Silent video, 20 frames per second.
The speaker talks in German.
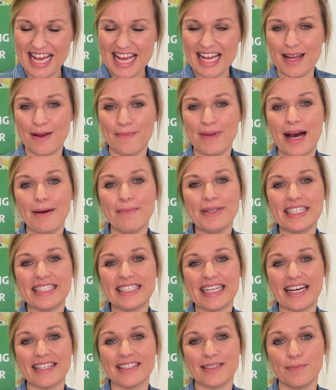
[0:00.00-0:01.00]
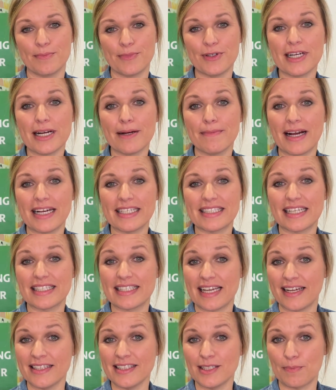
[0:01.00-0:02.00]
Im Namen des ersten Bürgermeisters
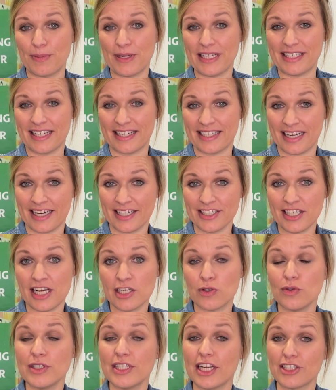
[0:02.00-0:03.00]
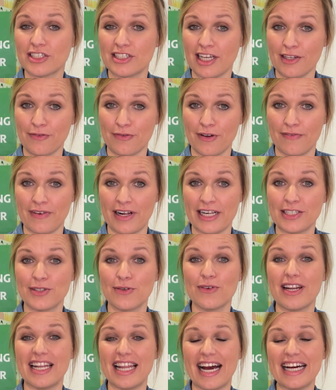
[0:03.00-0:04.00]
Hans-Peter Dankstadt und der
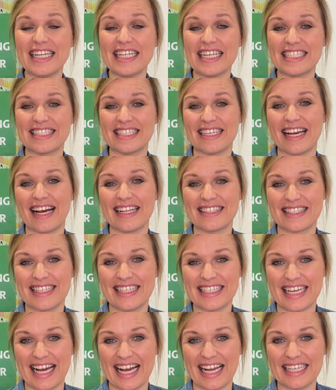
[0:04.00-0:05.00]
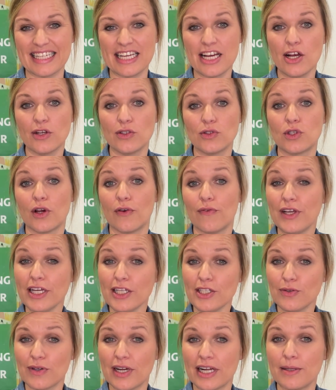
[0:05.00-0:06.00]
Stadtverwaltung lade ich Sie herzlich ein zur
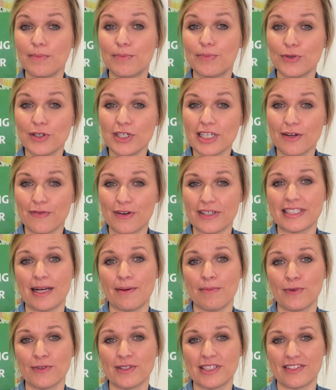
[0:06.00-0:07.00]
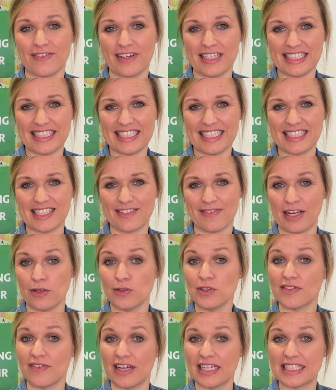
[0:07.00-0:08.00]
virtuellen Bürgerversammlung
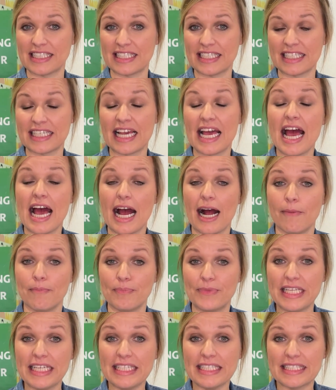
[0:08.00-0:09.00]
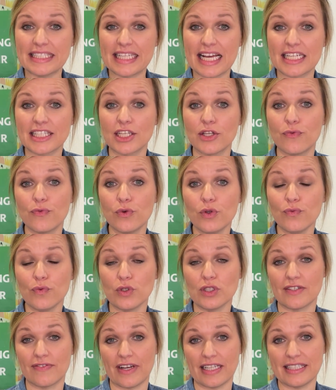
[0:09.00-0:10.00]
2022 am Dienstag, den
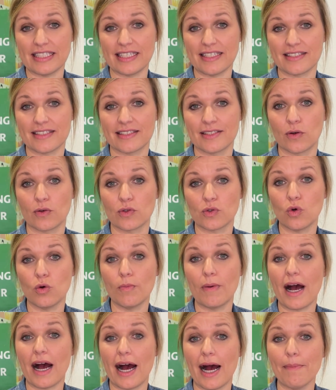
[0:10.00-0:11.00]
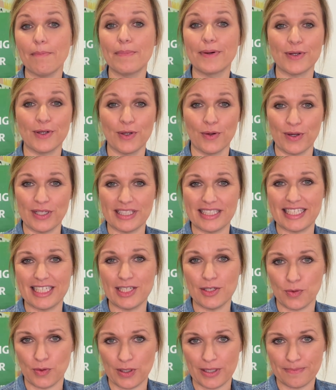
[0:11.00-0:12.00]
25. Oktober ab 19
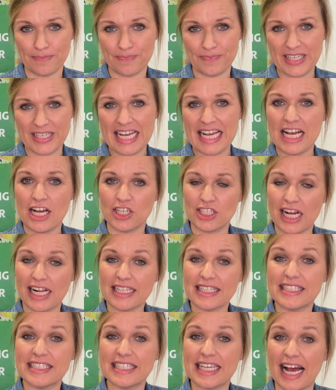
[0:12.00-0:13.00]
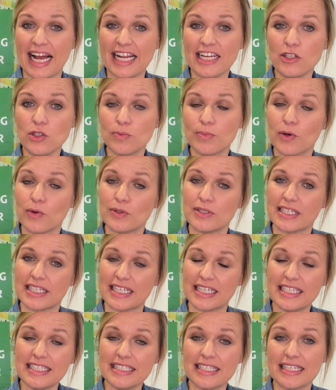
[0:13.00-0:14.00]
Uhr. Schalten Sie ein über unsere
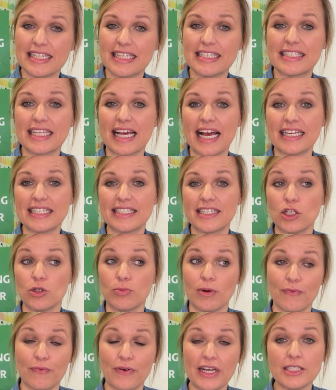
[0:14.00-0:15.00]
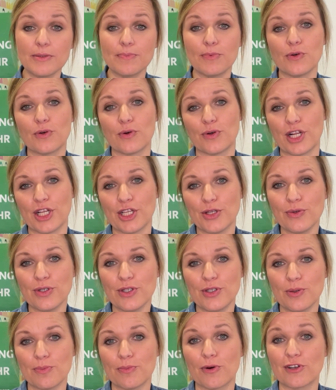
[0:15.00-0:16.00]
Internetseite, über Facebook oder
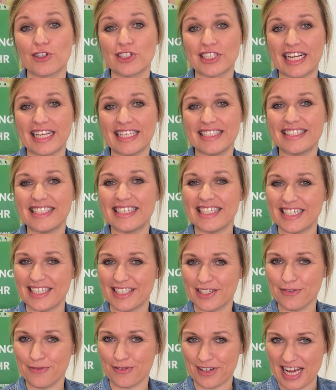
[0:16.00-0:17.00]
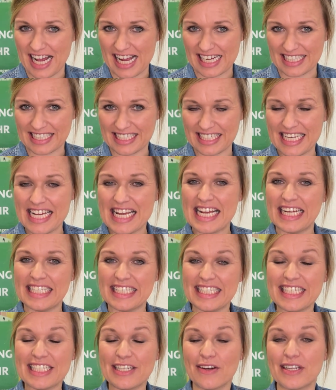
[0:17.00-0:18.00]
YouTube und stellen Sie Ihre Fragen.
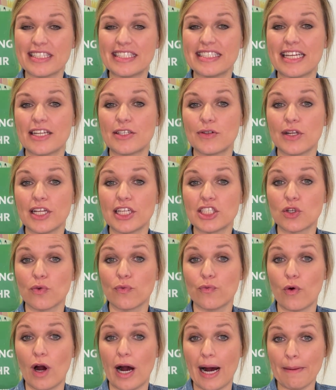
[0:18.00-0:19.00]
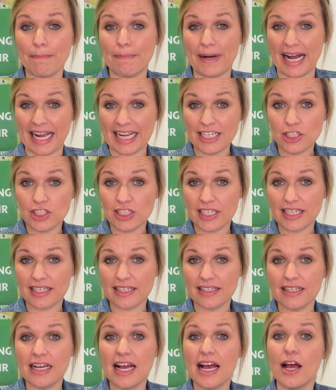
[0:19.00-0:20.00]
Die können Sie natürlich schon vorab
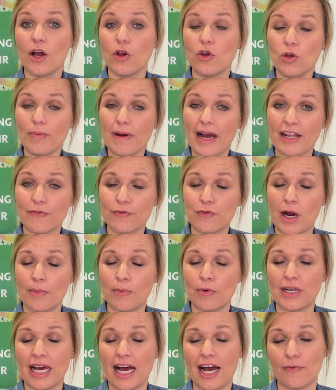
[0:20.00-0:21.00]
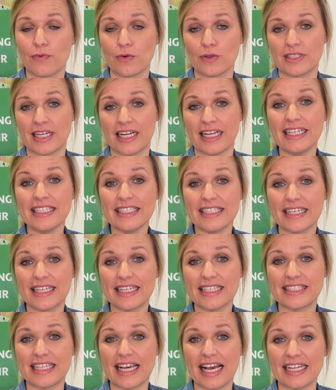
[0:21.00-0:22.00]
einschicken über ein Formular auf unserer
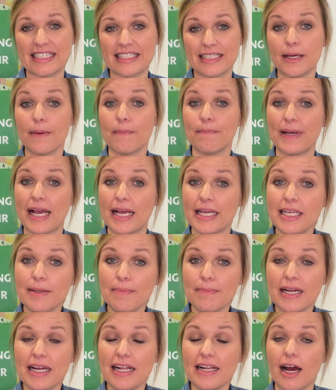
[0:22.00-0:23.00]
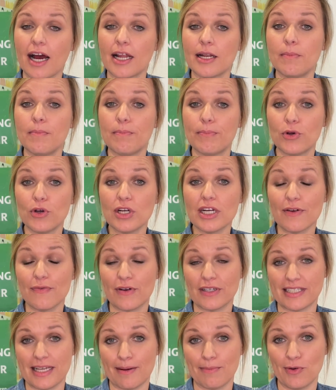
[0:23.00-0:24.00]
Internetseite, per E-Mail an
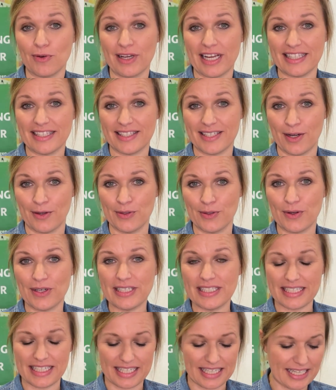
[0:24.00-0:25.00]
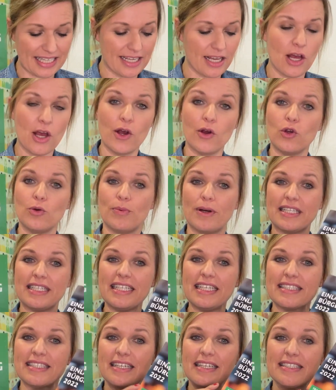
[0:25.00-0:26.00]
bürgerversammlung.traunreuth.de. Über
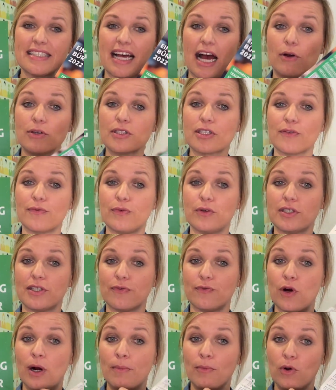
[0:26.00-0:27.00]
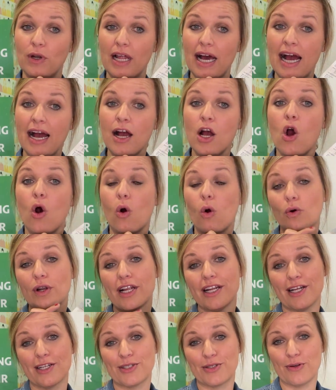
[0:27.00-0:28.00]
dieses ausgefüllte Formular oder
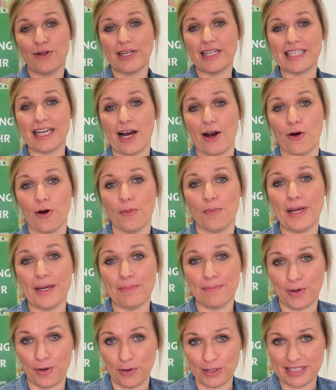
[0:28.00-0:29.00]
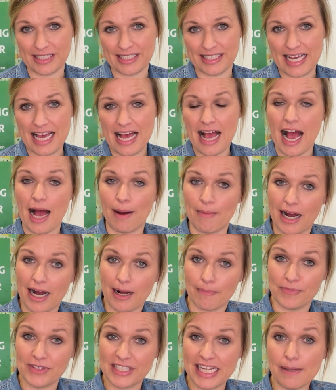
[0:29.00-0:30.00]
natürlich auch per Post. Am
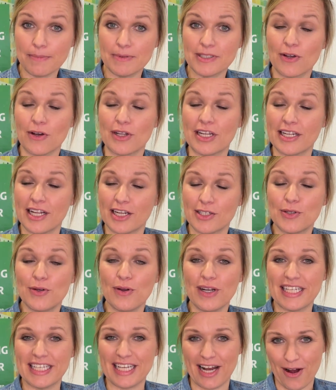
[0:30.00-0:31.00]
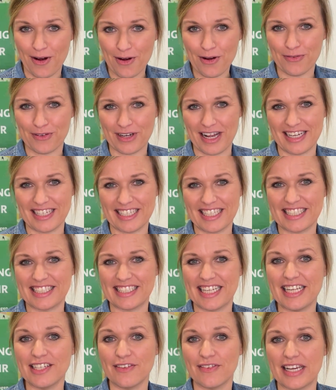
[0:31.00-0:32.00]
Abend selbst können natürlich auch Fragen
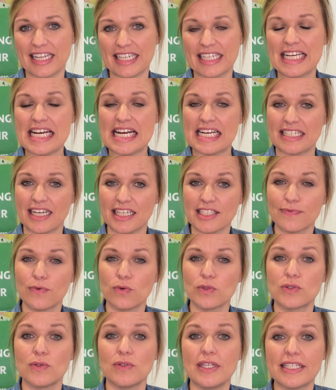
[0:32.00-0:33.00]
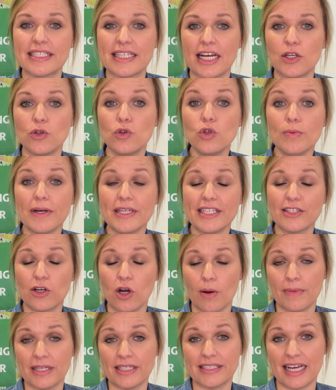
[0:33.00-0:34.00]
gestellt werden. Das funktioniert dann über die
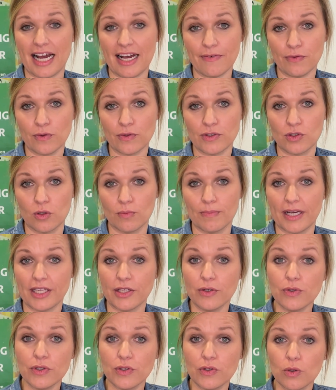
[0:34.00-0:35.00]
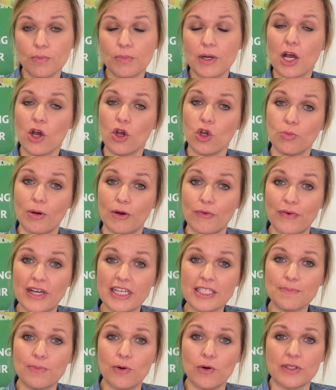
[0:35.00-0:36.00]
Kommentarfunktion bei YouTube, über
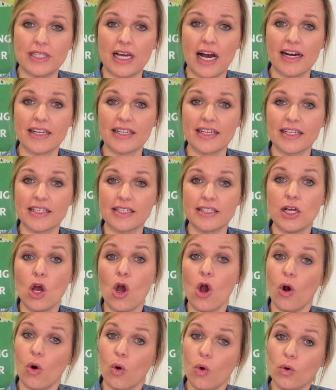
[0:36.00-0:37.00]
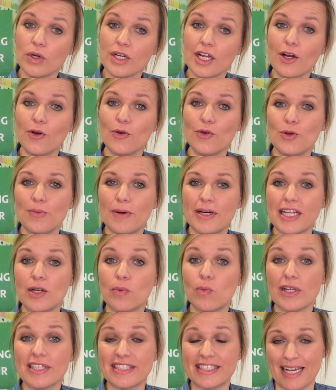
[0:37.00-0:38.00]
Facebook-Nachrichten oder über den
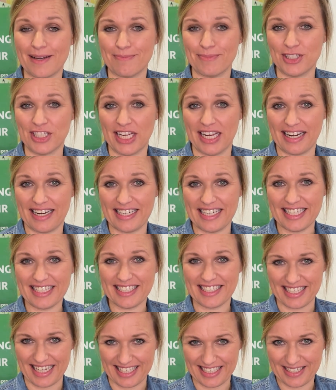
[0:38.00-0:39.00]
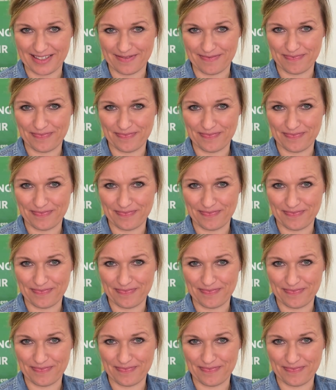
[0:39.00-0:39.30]
WhatsApp-Channel der Stadt.